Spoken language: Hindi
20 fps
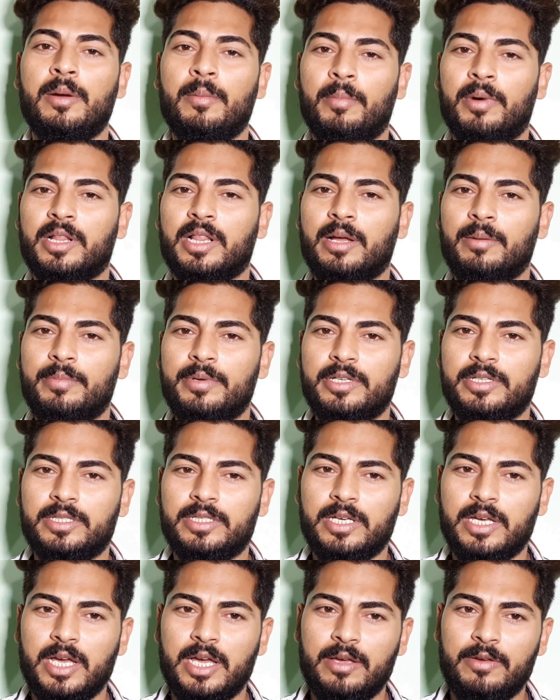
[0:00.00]
मतलब
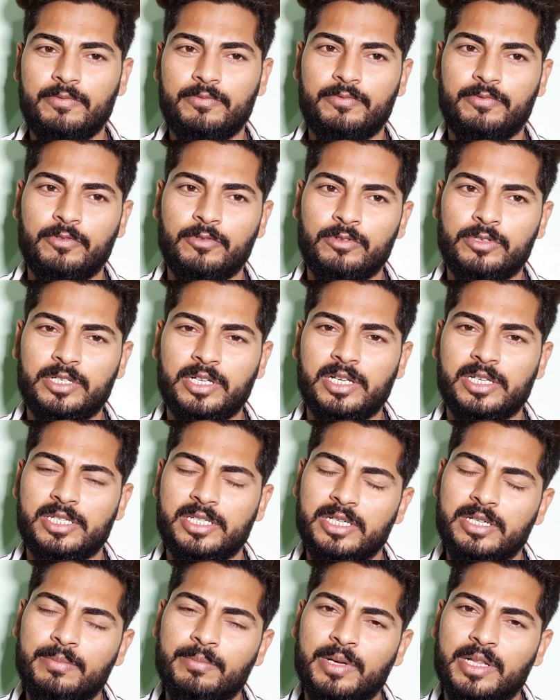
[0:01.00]
ये
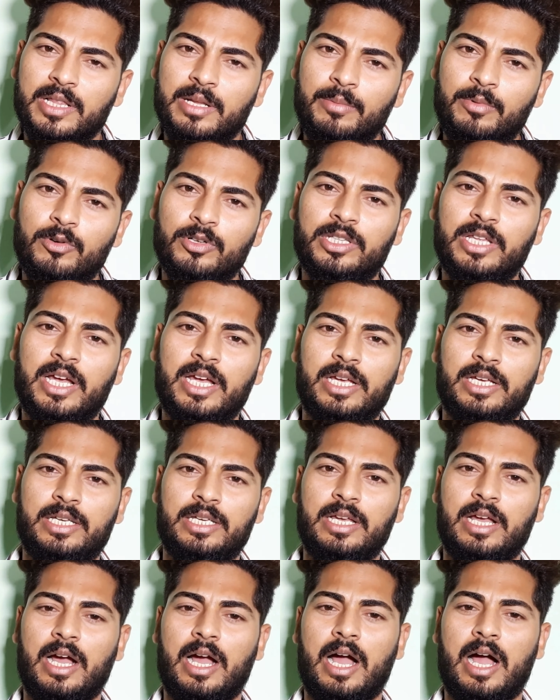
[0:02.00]
फ्यूचरिस्टिक मतलब होता है
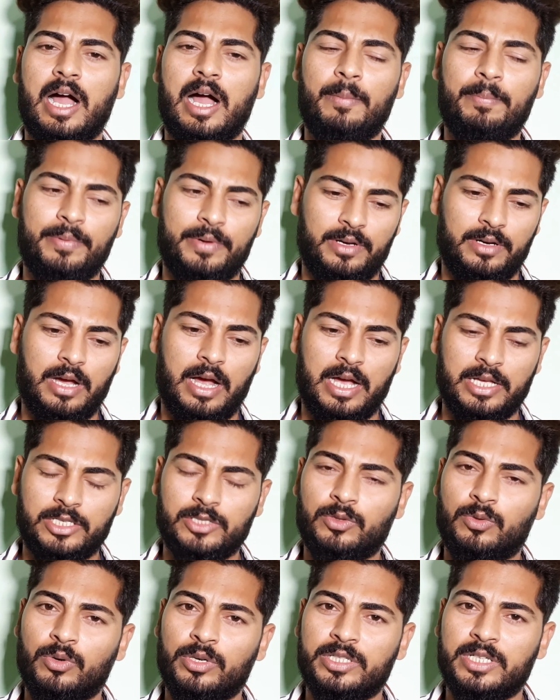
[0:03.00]
कि आप आज
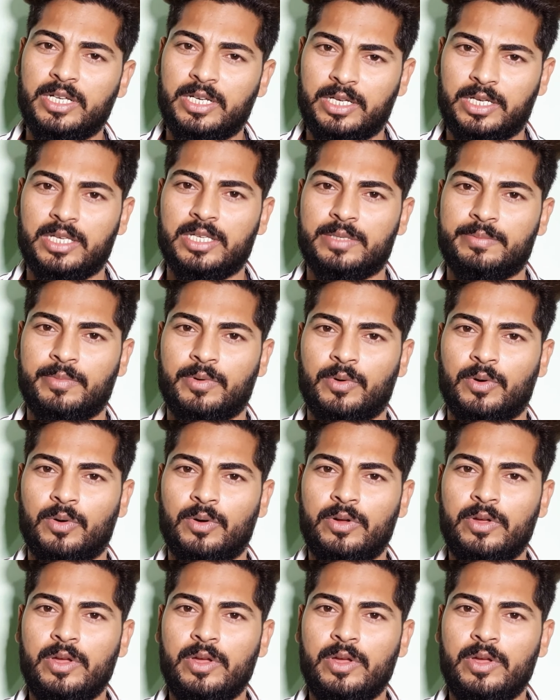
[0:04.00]
2021 में हो